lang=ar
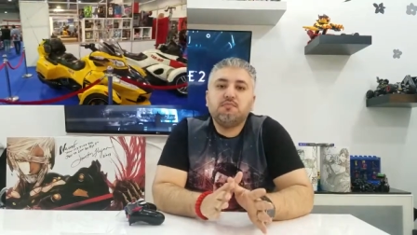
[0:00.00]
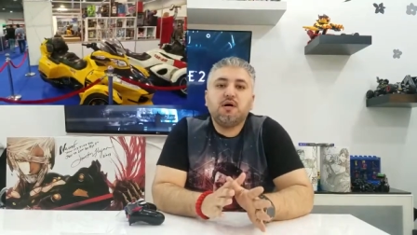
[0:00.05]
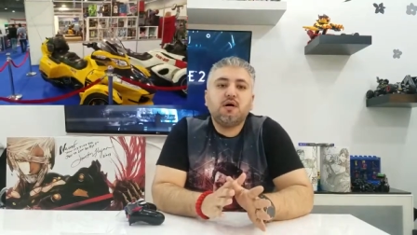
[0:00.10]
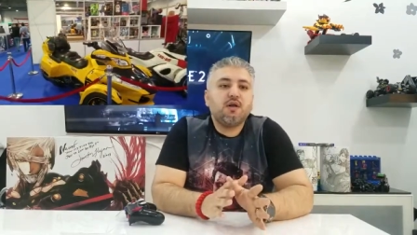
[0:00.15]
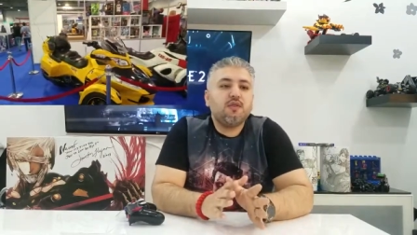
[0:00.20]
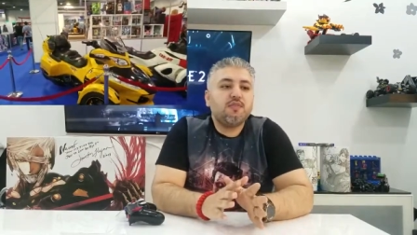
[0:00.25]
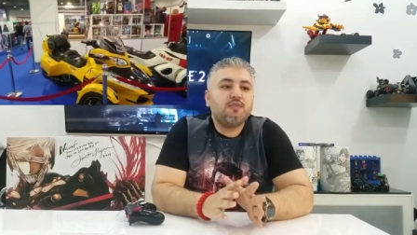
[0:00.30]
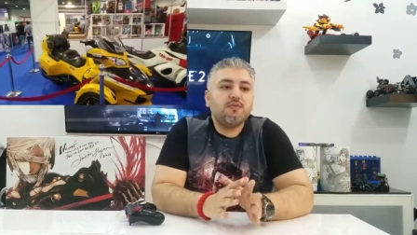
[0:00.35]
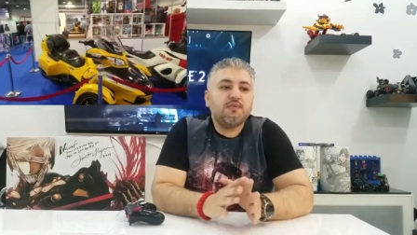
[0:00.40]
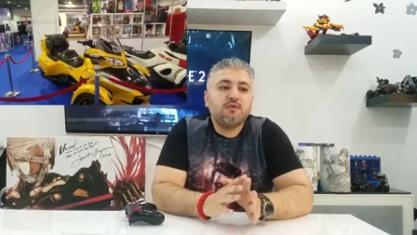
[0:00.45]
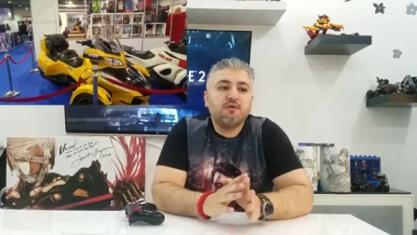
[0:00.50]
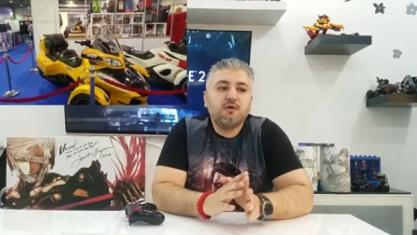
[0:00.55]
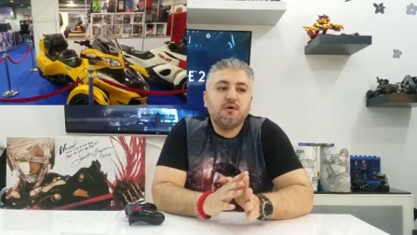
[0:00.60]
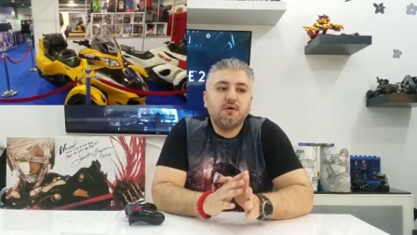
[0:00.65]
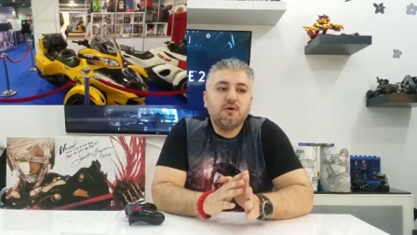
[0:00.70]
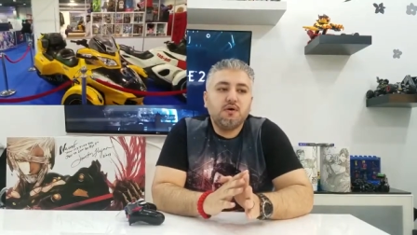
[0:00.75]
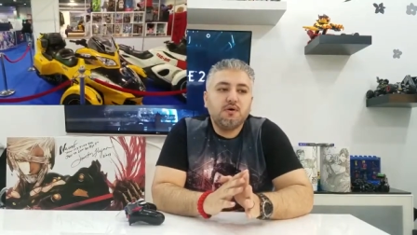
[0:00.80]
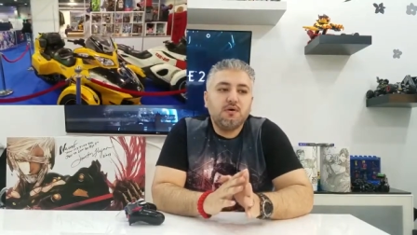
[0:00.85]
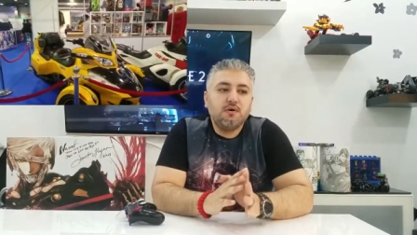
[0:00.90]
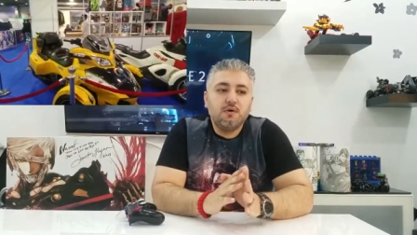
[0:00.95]
معرض
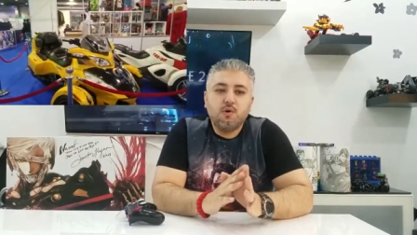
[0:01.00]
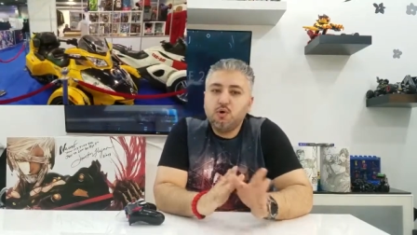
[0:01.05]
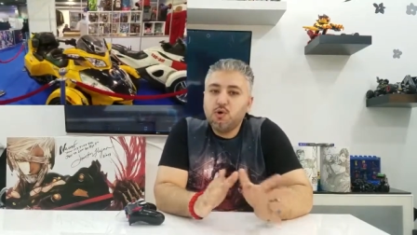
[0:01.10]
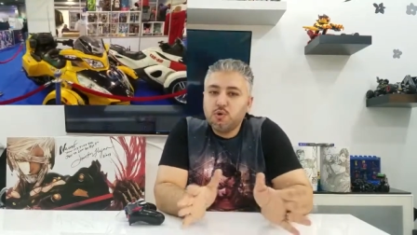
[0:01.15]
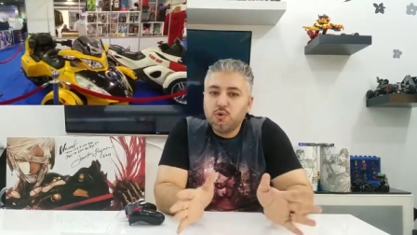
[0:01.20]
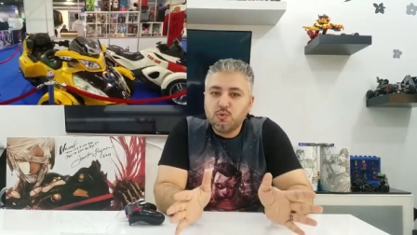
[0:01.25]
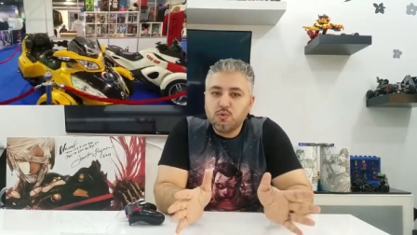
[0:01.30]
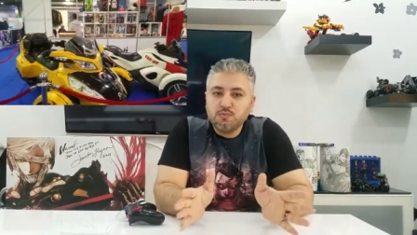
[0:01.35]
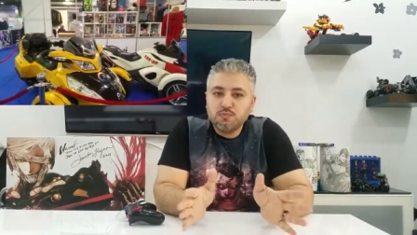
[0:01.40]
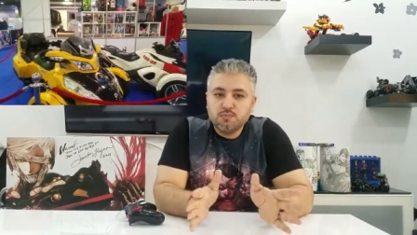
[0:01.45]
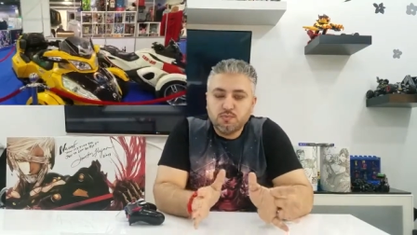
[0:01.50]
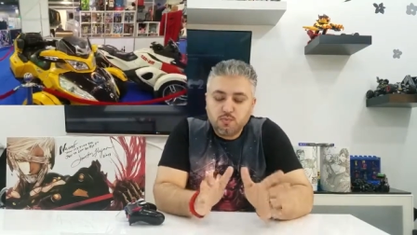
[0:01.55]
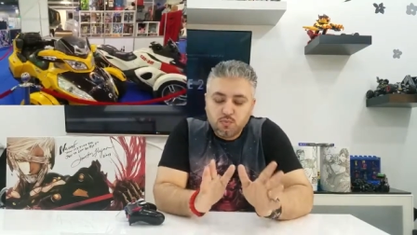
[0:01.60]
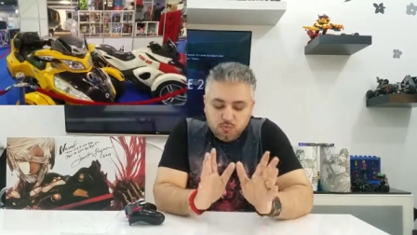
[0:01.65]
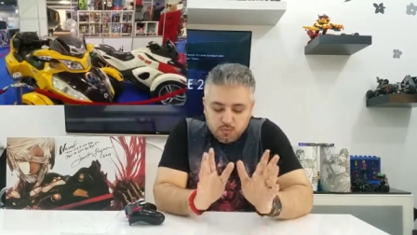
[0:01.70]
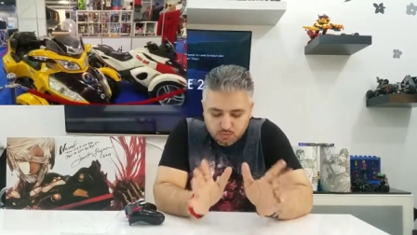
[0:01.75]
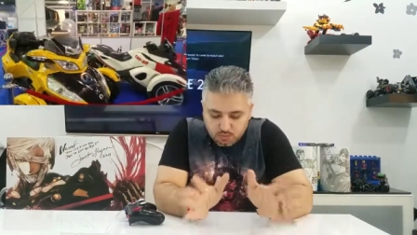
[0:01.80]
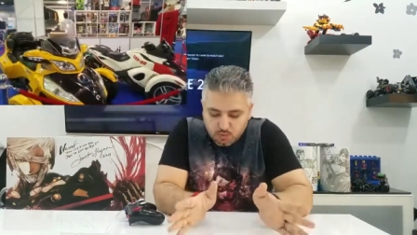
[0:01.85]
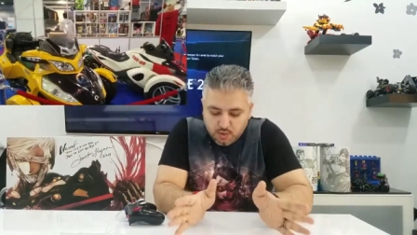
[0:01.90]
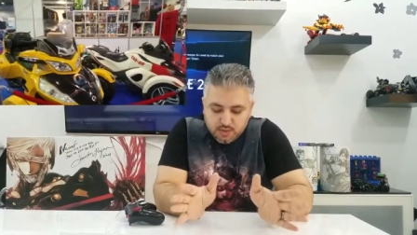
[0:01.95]
حلو
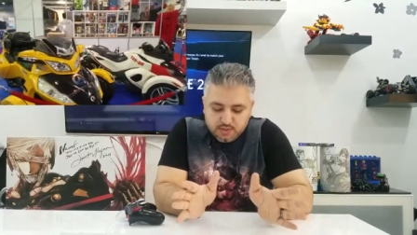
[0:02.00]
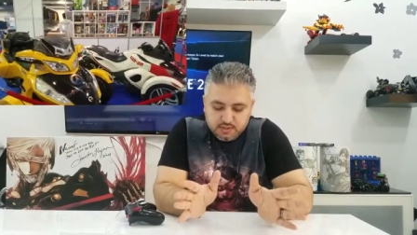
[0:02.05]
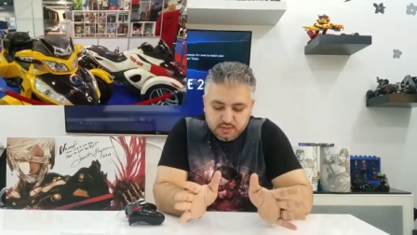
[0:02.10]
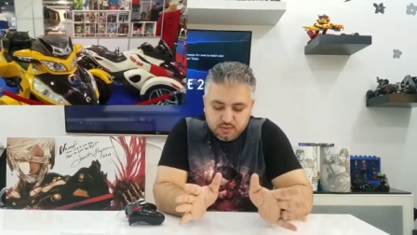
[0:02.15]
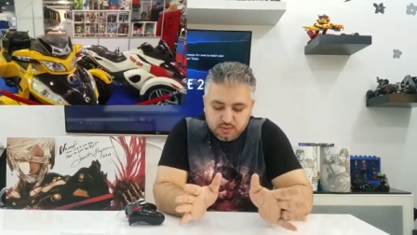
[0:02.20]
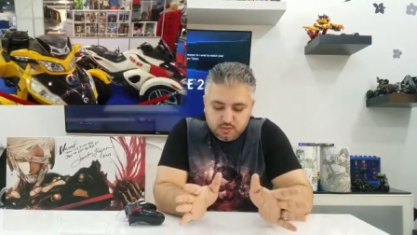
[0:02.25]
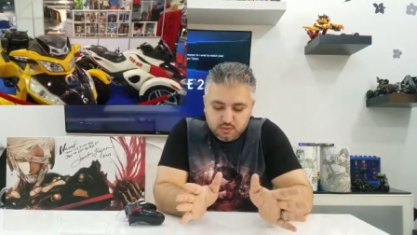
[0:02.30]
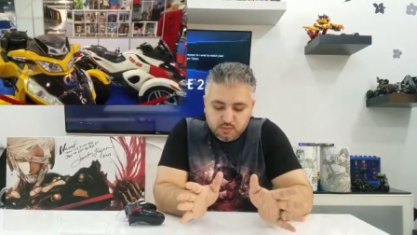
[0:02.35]
وايد حلو